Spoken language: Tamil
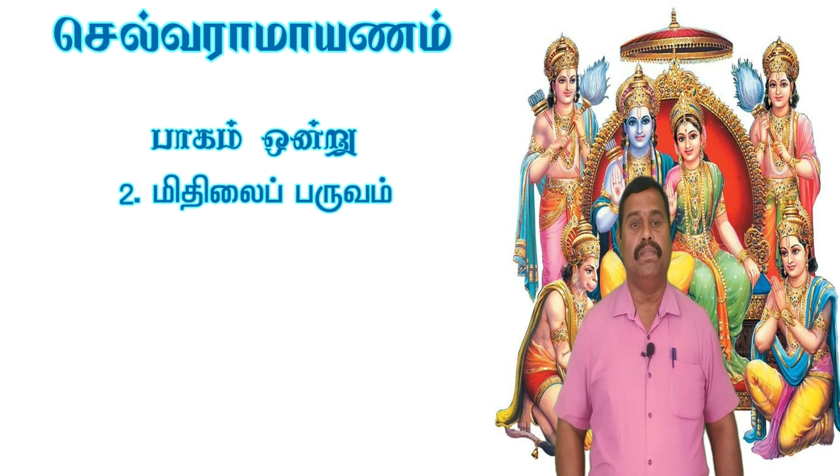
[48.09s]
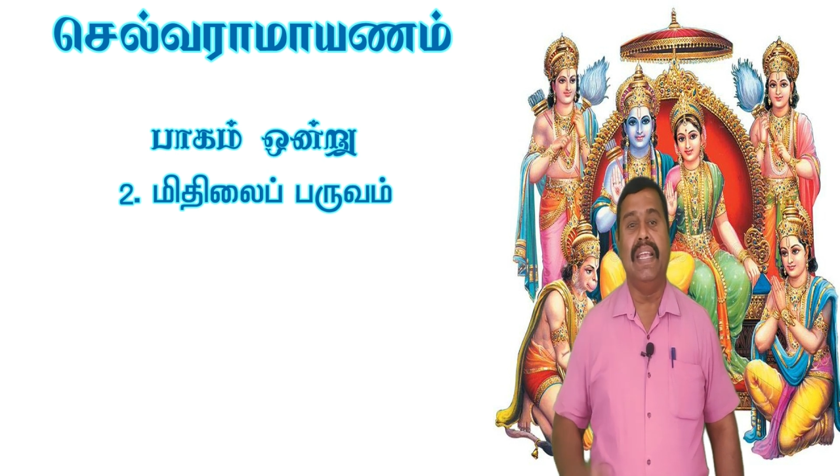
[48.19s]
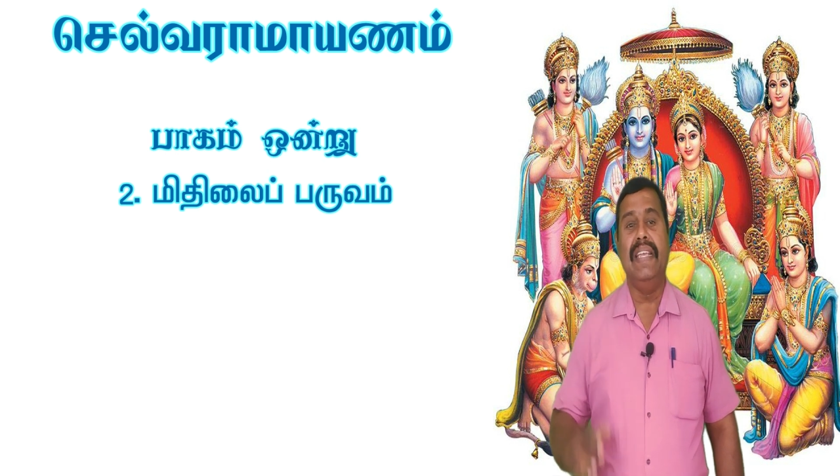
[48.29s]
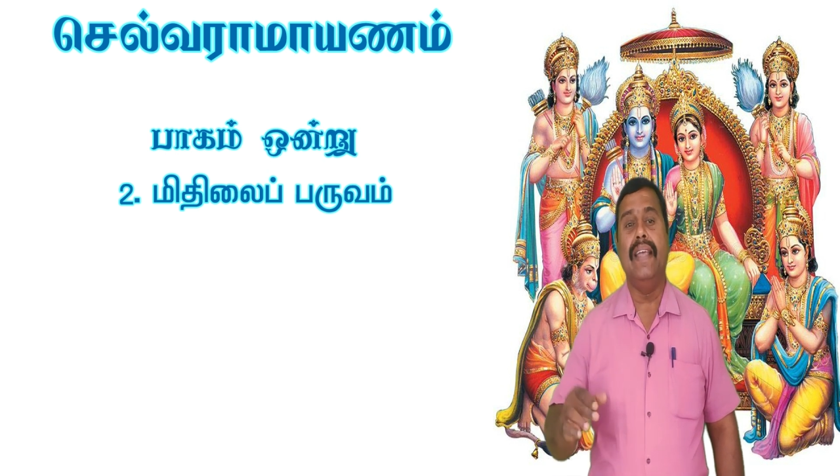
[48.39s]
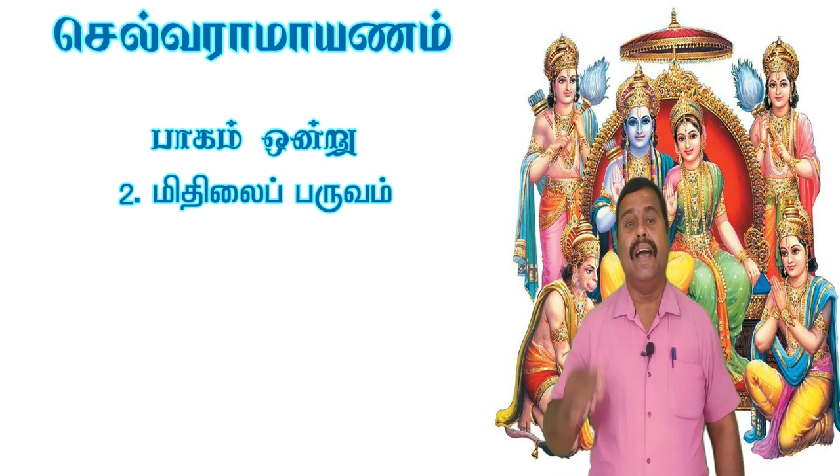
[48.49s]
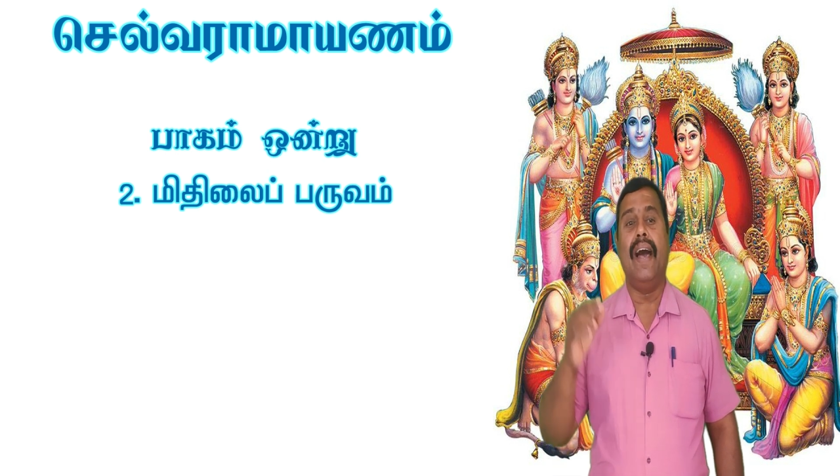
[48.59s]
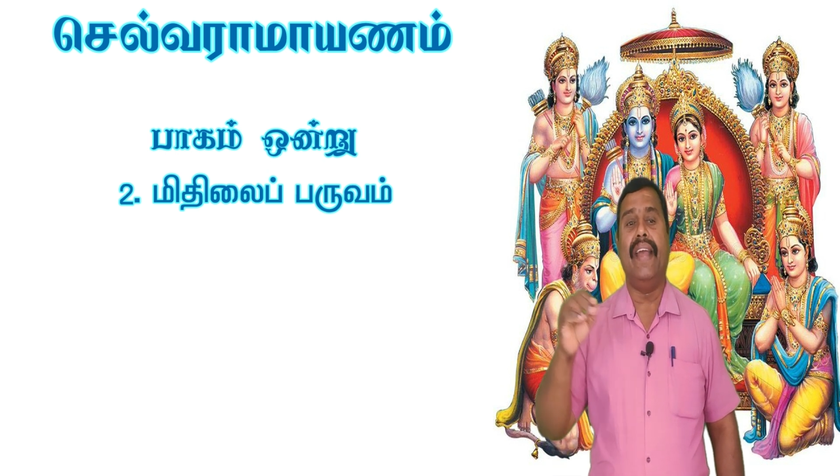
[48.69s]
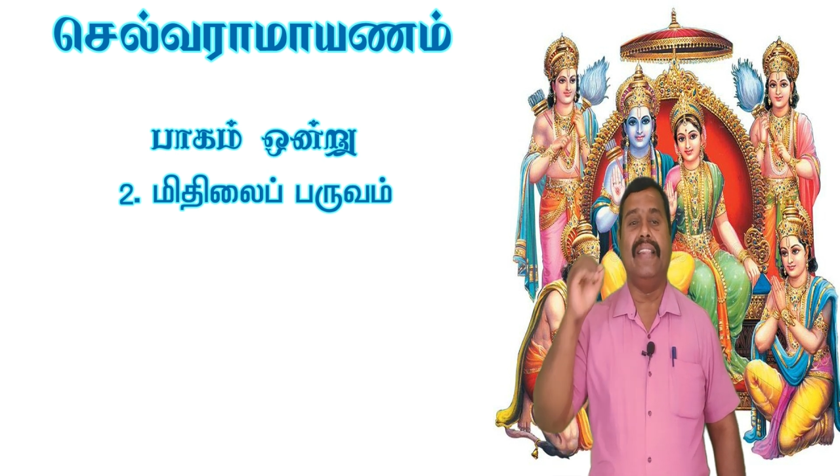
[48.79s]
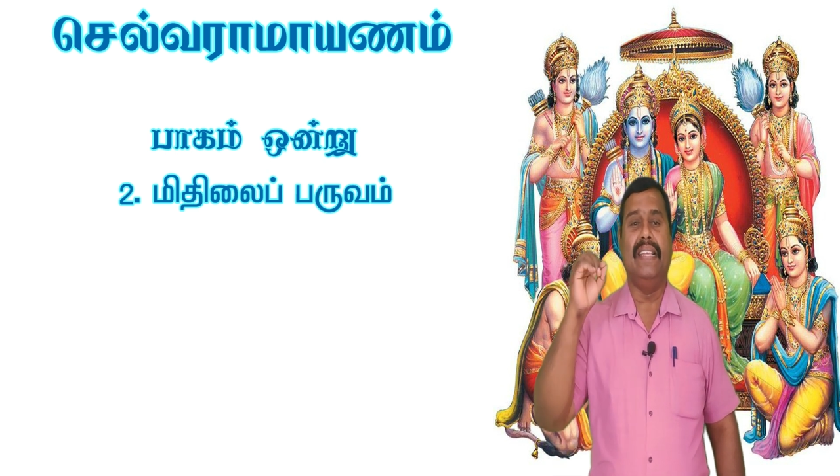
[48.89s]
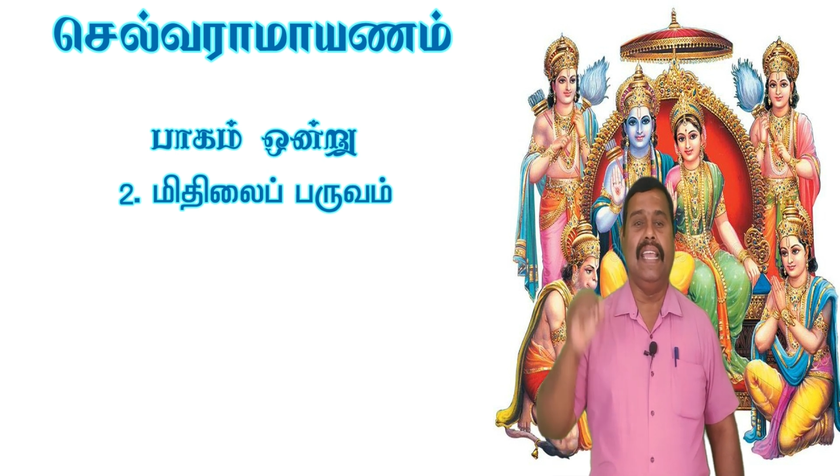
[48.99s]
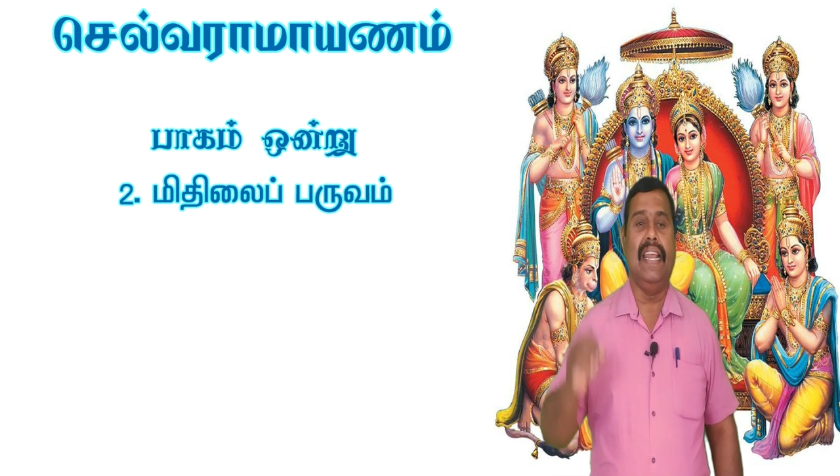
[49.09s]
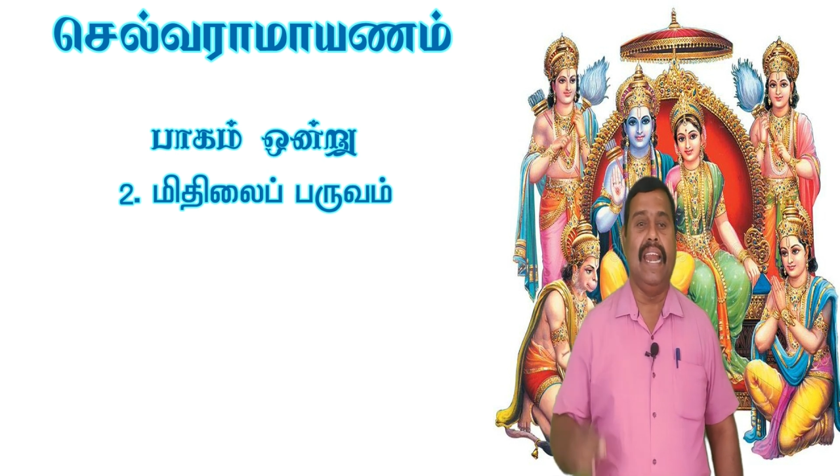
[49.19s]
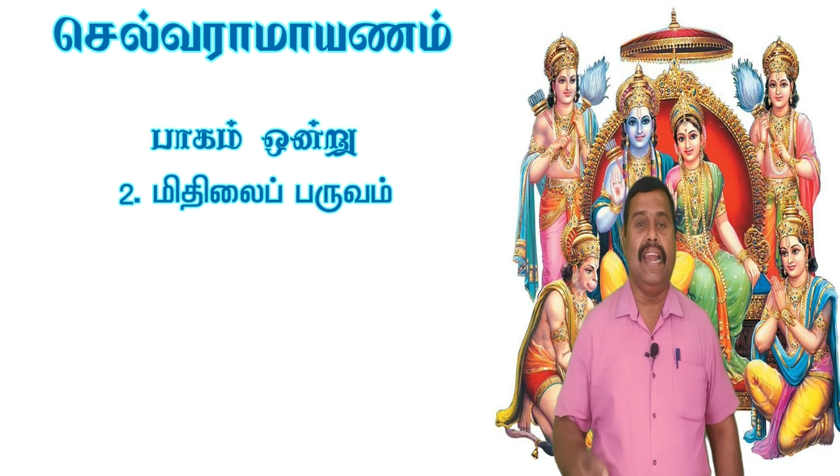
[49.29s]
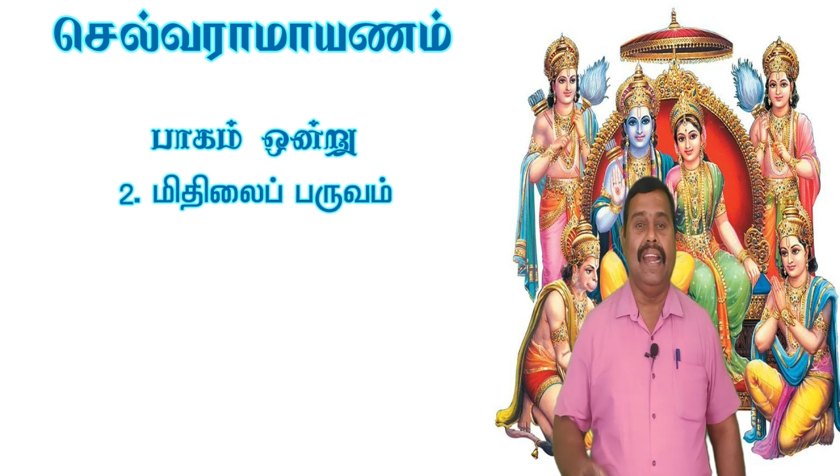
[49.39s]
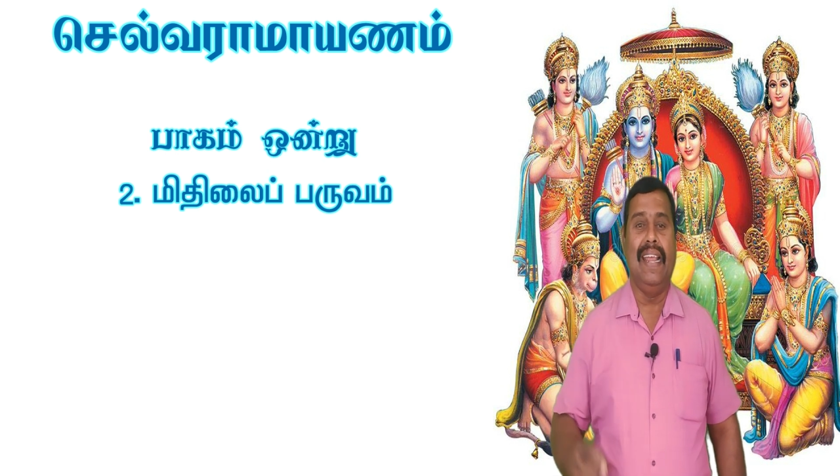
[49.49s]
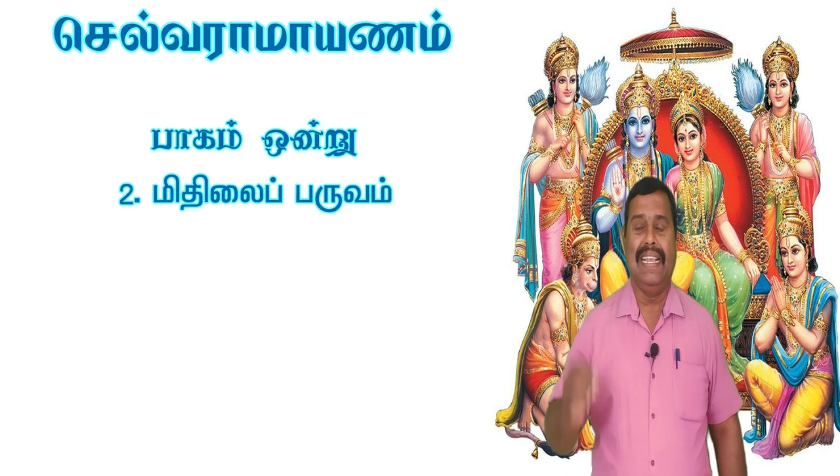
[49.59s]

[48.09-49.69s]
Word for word: மெய்யானது எனில்